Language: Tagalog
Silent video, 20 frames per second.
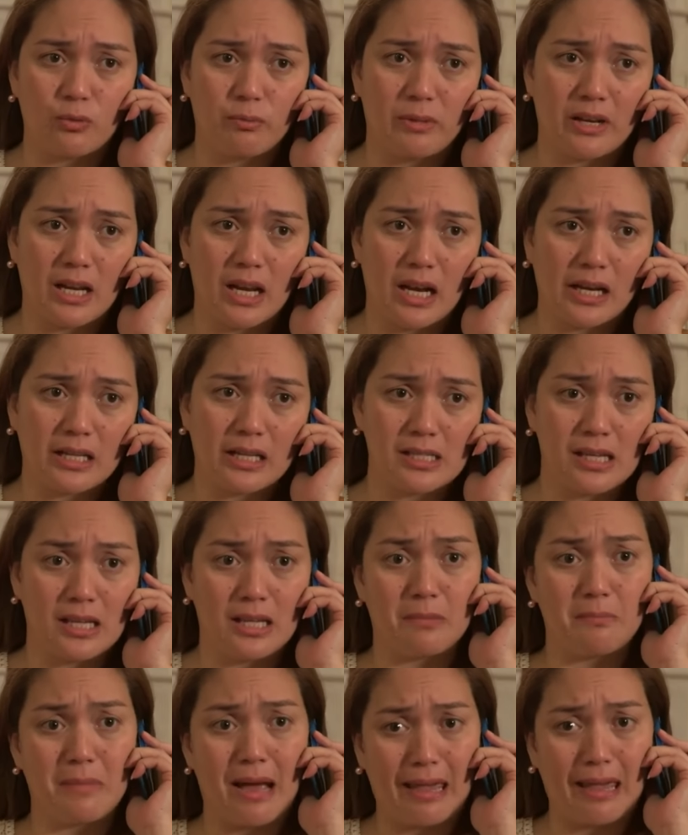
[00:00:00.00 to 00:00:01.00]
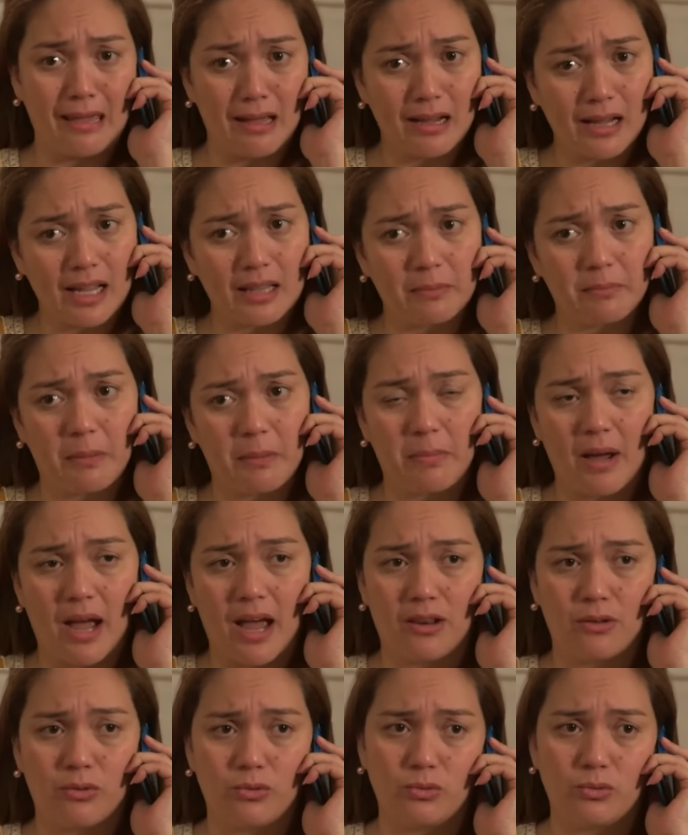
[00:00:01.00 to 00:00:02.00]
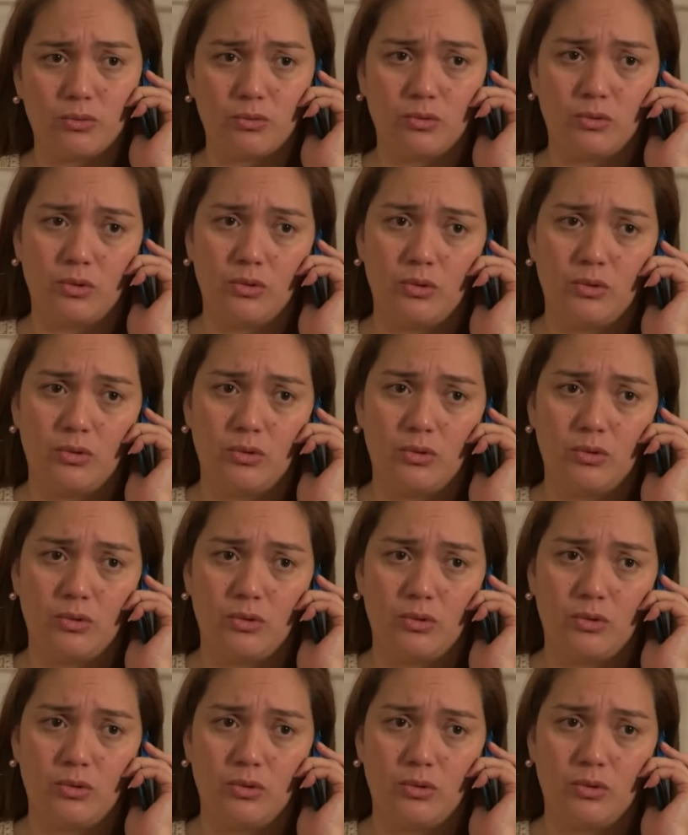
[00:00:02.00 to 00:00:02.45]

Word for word: ko man lang si Maya kahit papano.